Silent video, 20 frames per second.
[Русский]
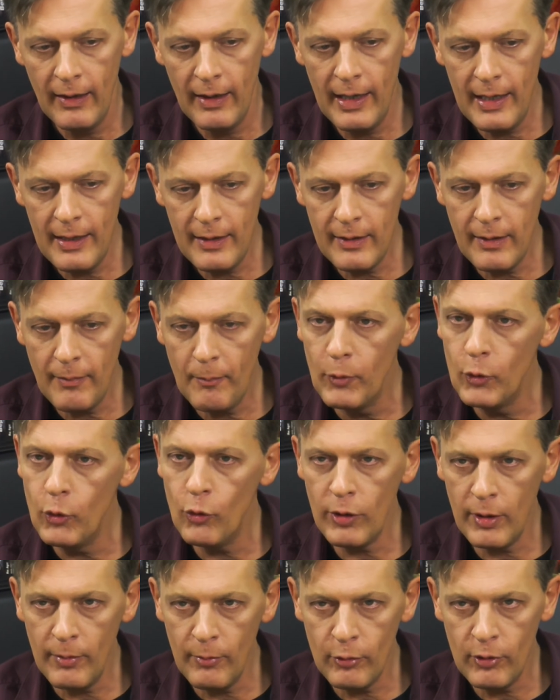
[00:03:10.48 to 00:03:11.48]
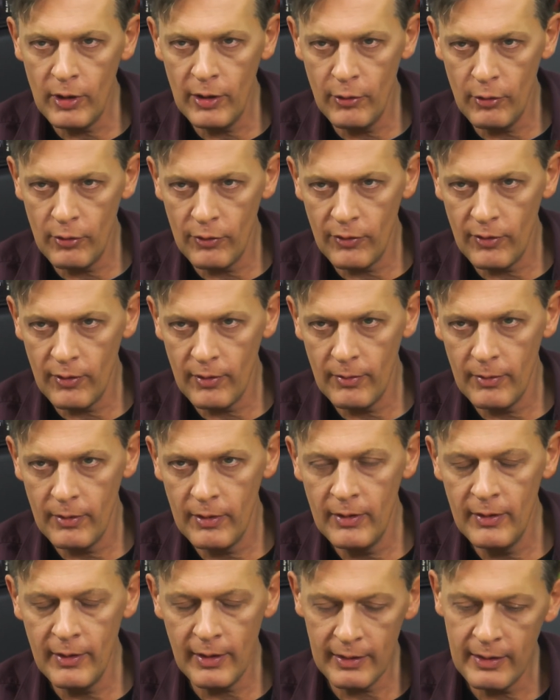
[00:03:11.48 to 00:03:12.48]
Это многим удается.
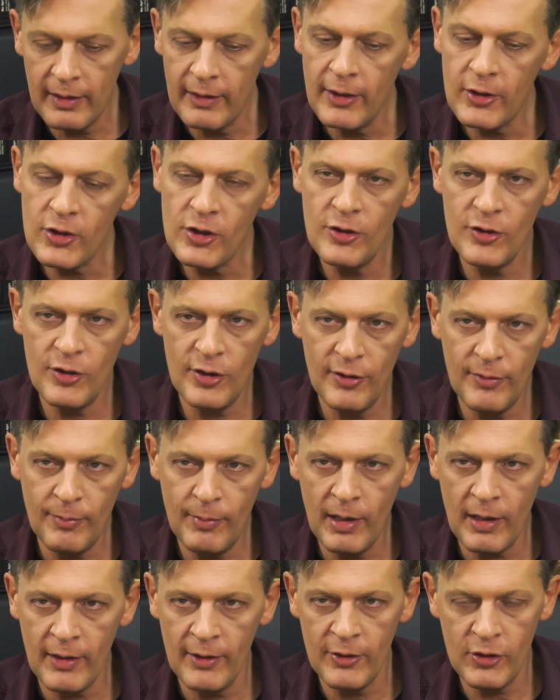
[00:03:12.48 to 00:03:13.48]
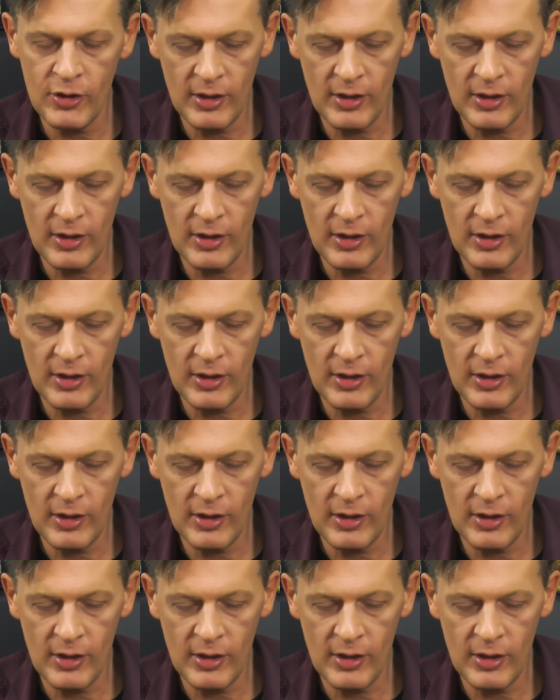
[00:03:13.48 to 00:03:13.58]
Иногда даже чрезмерно.